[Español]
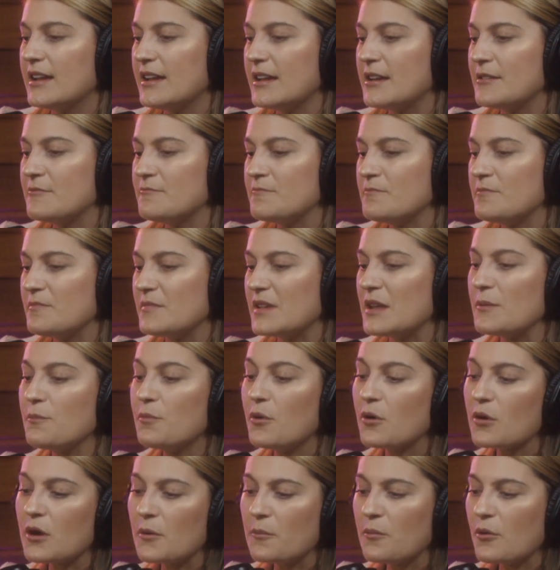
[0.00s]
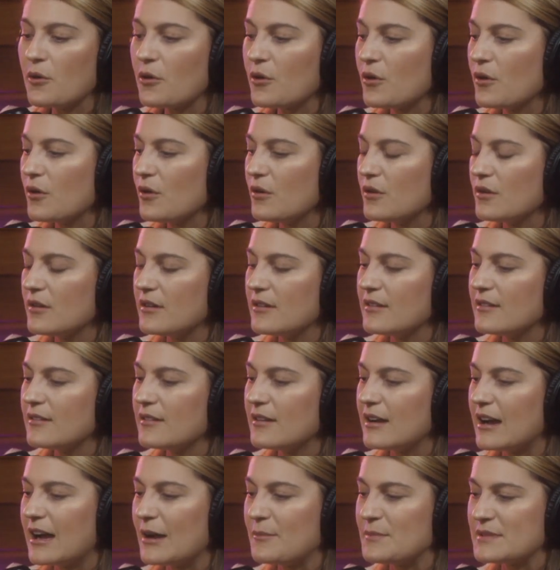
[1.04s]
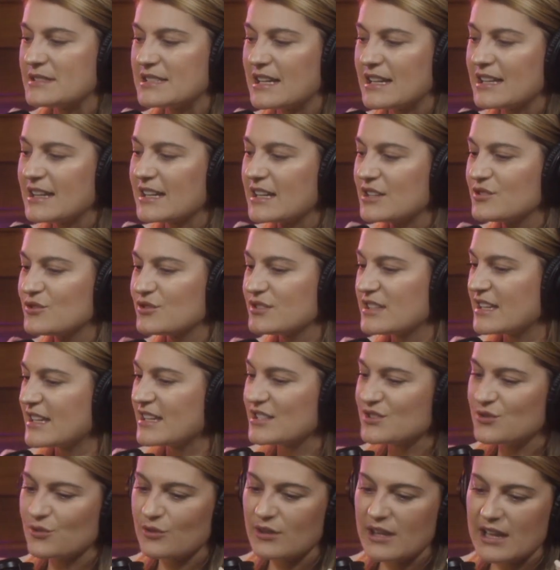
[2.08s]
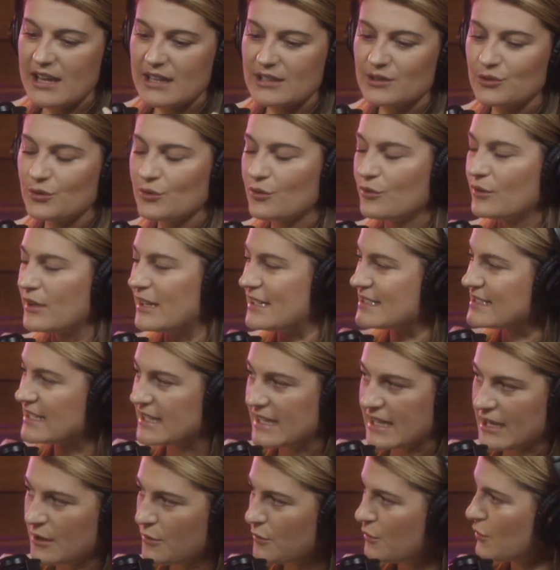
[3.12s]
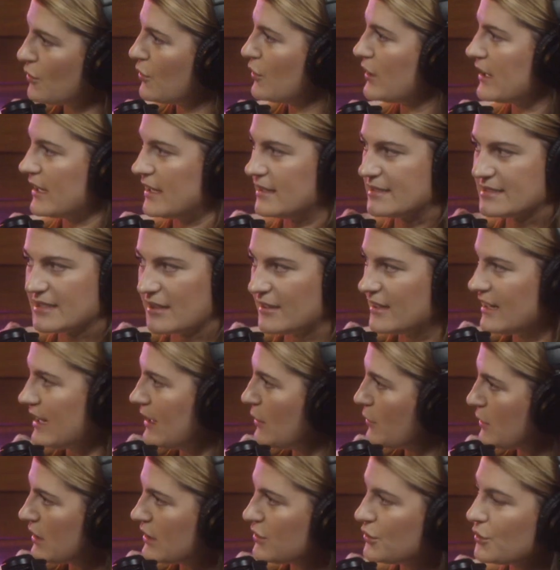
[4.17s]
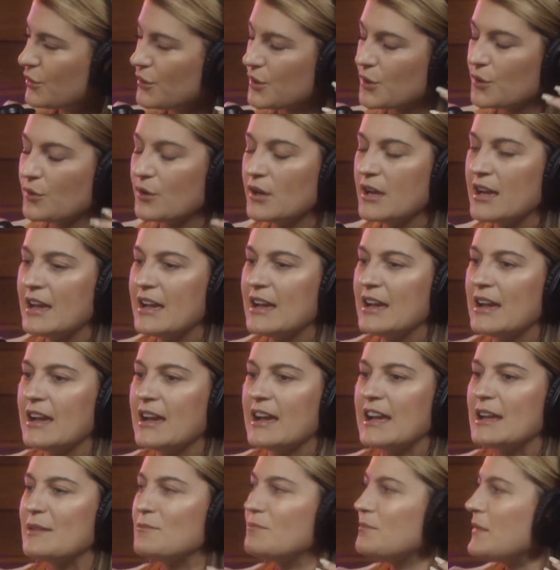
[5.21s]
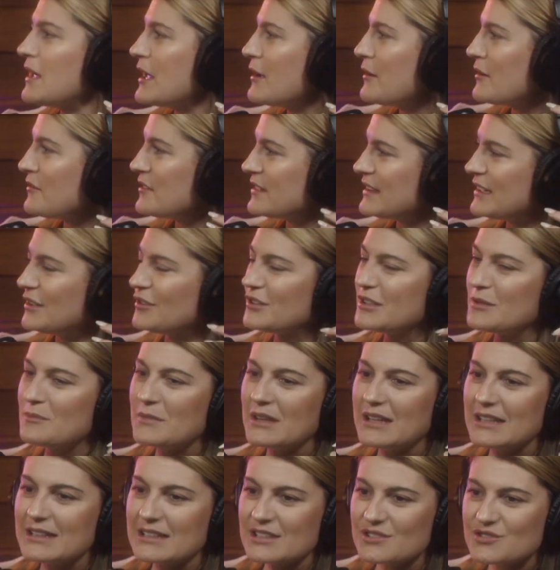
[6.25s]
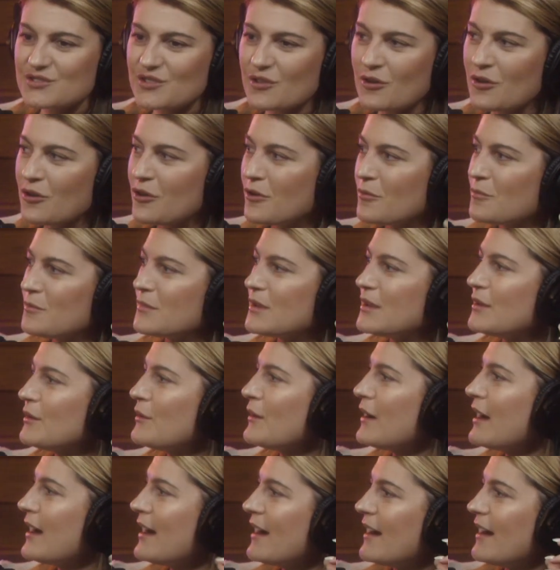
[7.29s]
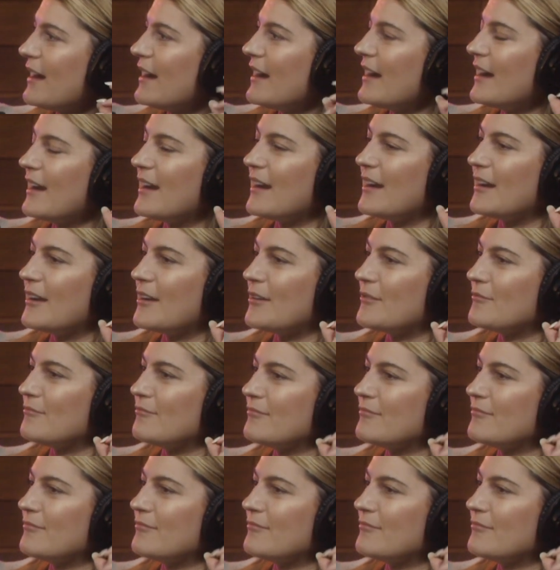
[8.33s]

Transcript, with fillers: Em, y poco a poco, a pesar de que yo seguía estudiando el cerebro y estaba en el laboratorio, me iba a retiros de meditación, me iba a...